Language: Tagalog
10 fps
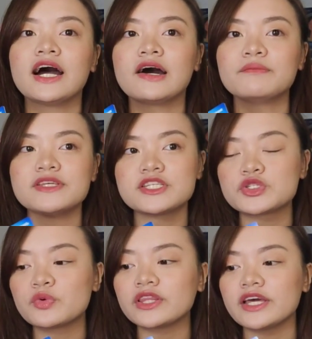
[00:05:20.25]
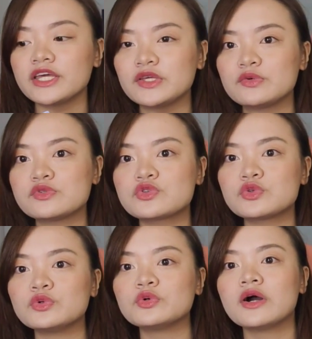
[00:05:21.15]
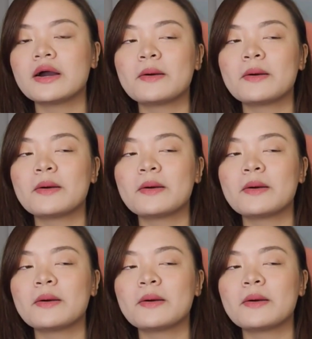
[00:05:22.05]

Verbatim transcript: Um, this is what I use to